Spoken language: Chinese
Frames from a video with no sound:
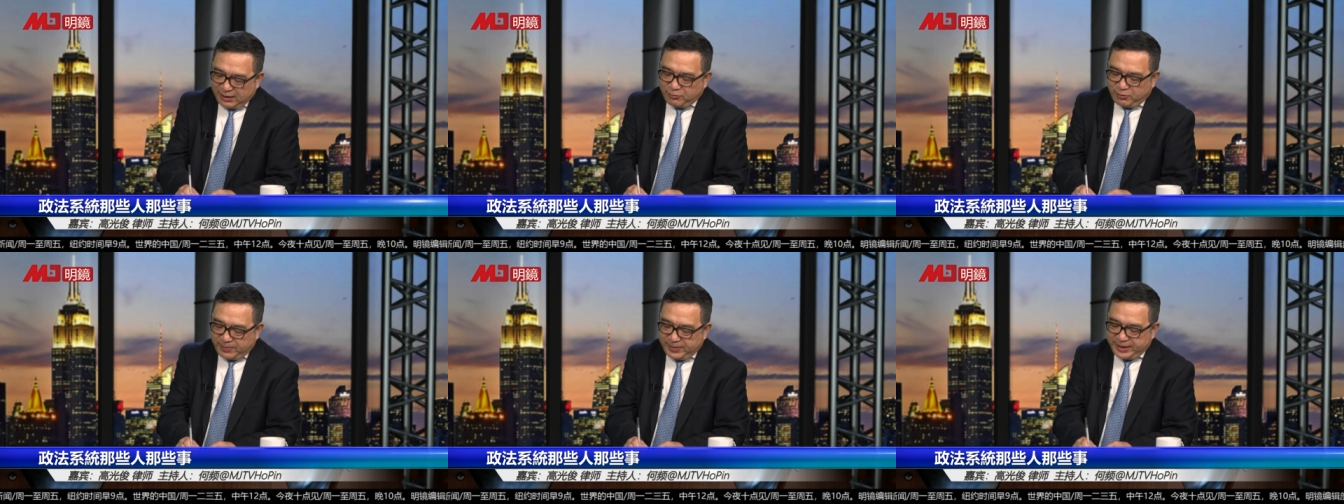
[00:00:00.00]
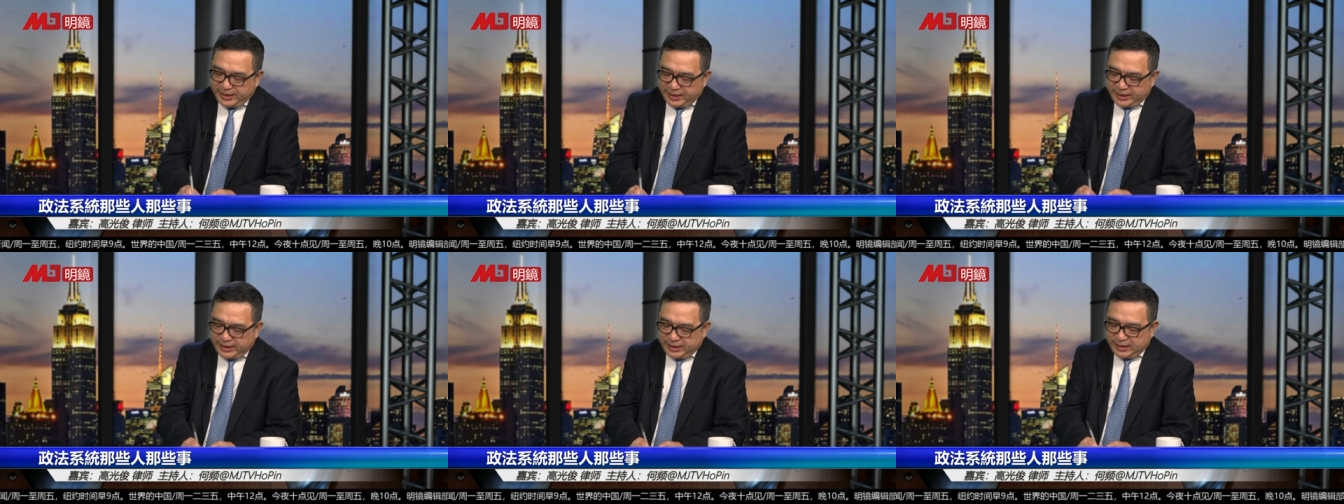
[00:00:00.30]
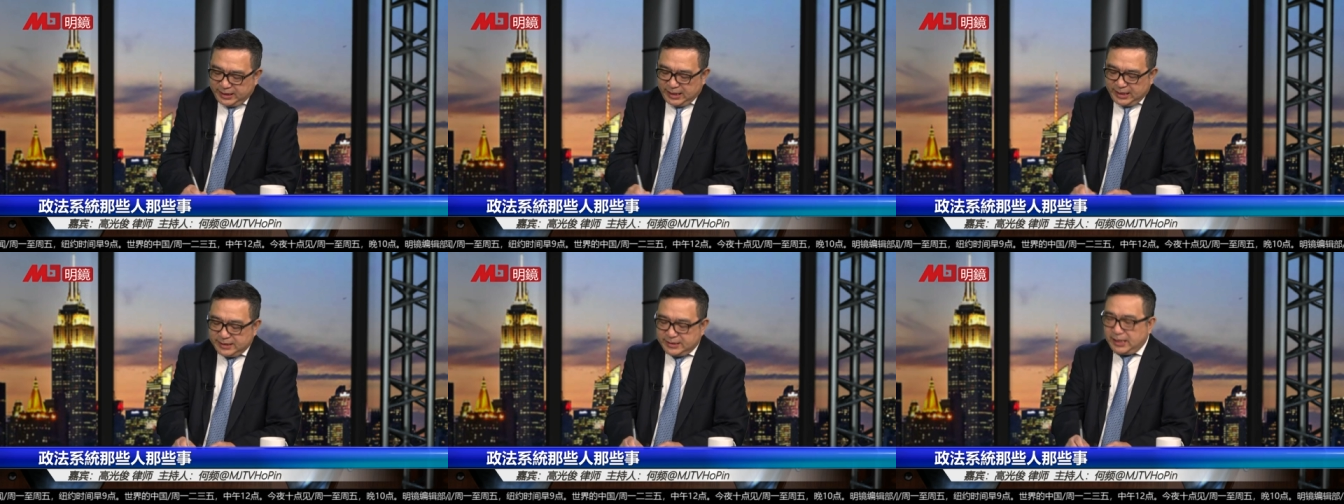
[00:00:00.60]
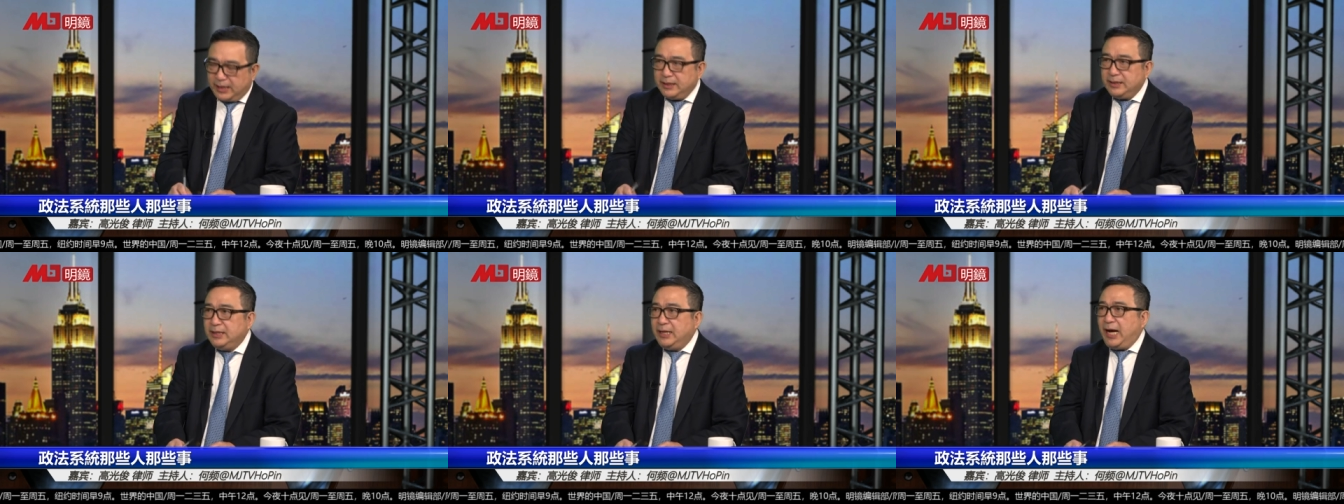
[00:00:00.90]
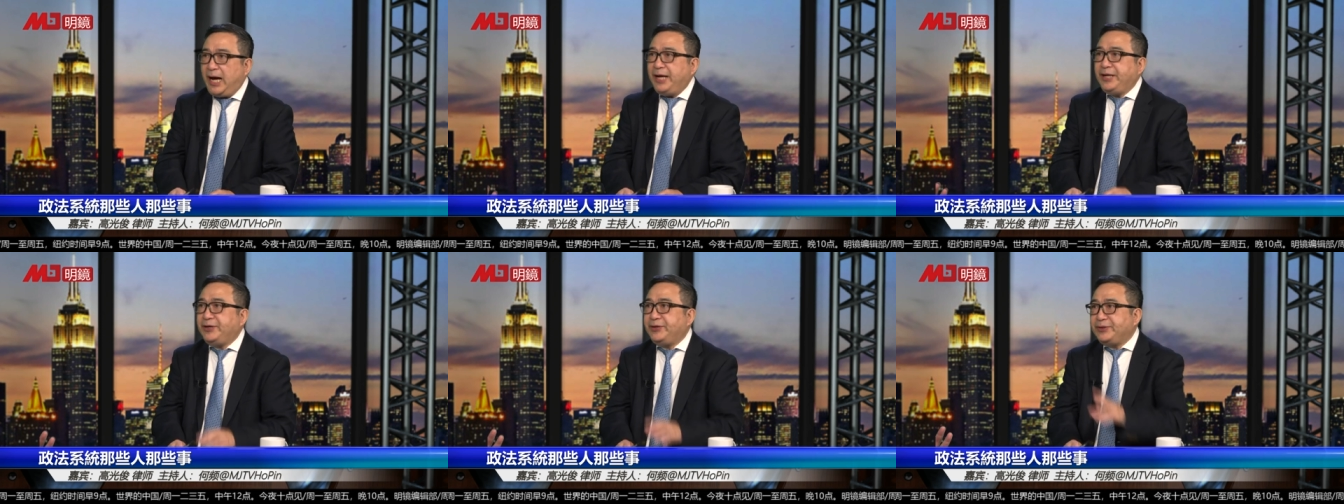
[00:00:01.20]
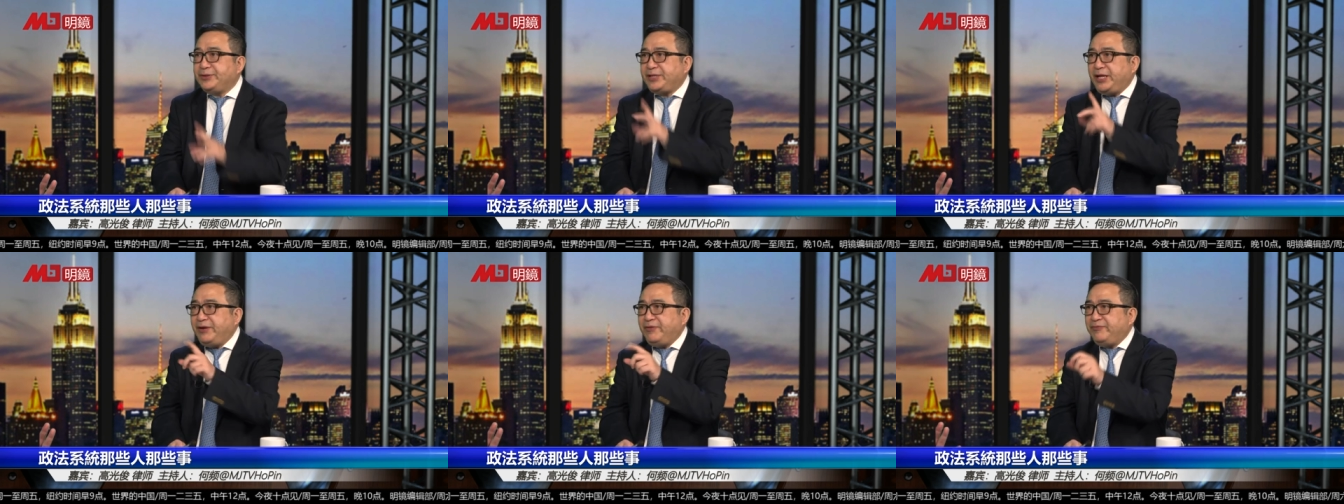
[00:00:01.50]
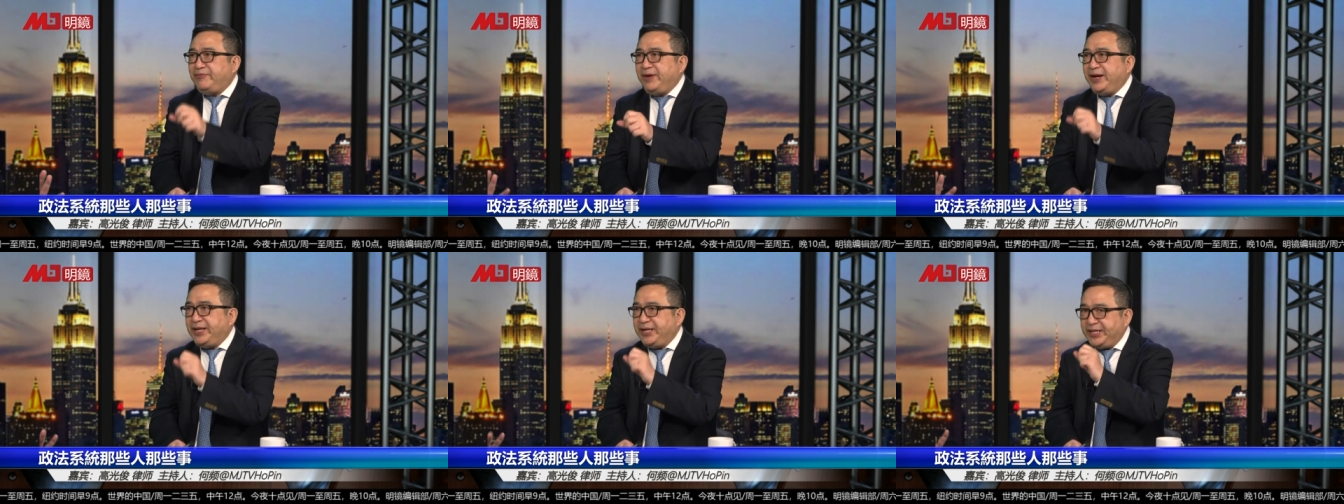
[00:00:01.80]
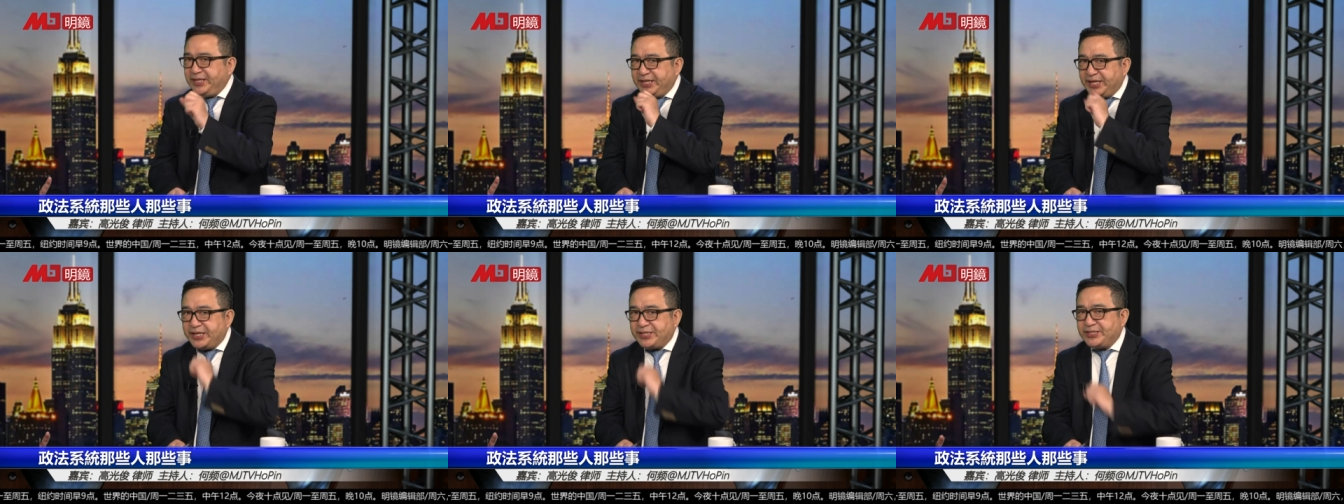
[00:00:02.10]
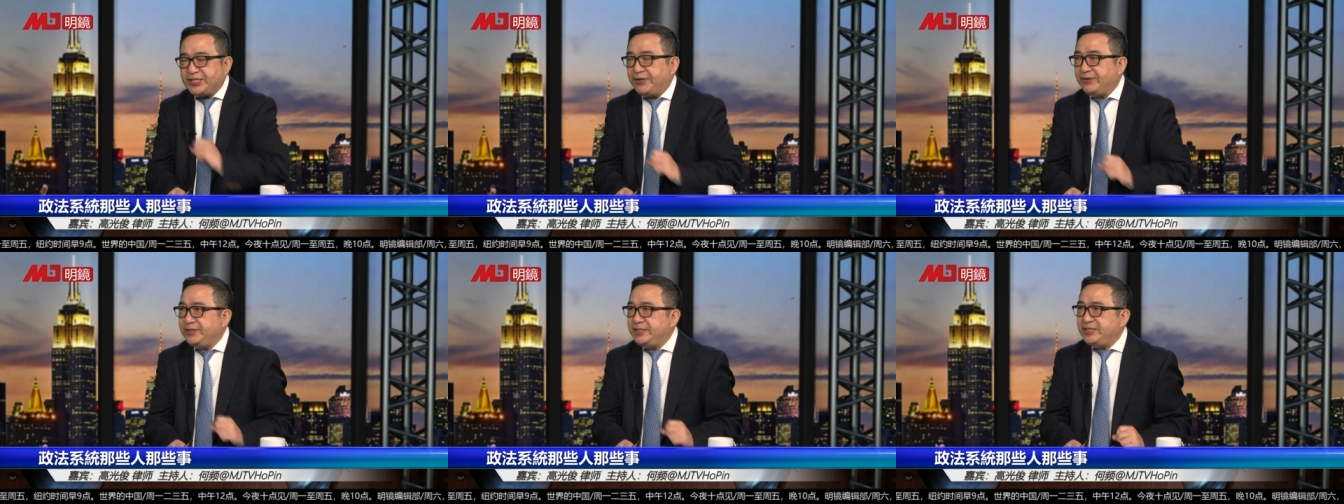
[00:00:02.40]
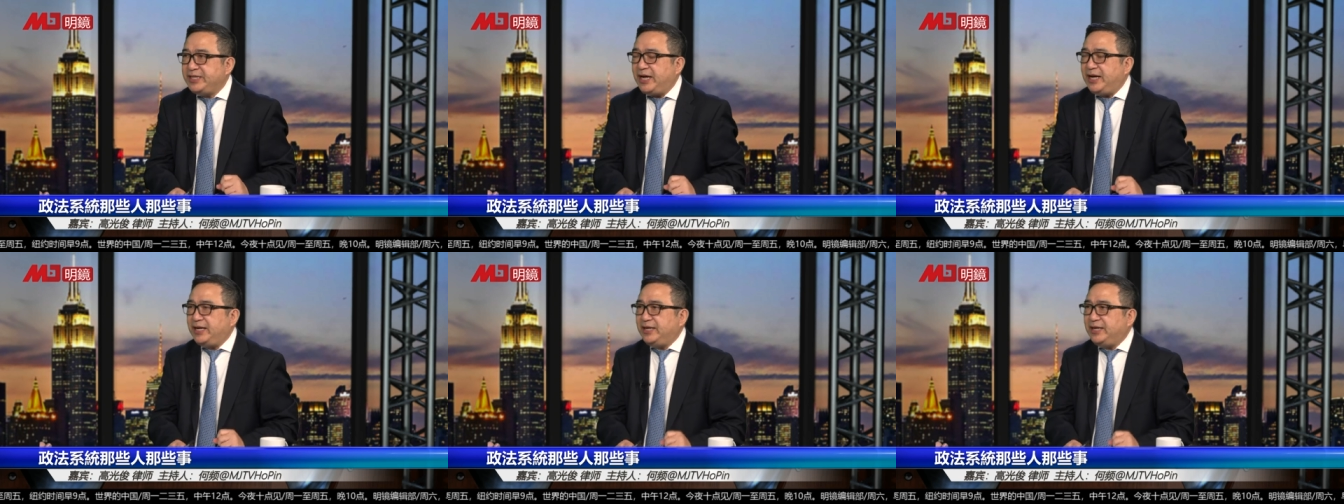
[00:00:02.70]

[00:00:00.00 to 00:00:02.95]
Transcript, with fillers: 我们一个一个来讲。还有邓飞林也找一下